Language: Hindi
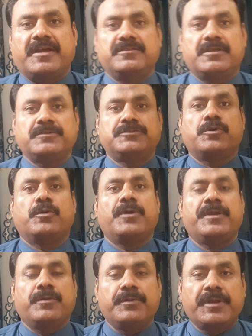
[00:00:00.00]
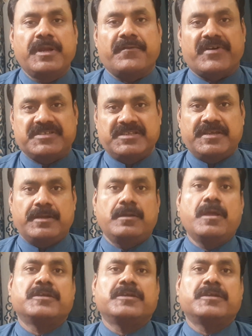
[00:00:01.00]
के अंदर जो इन्होंने नवाजे थे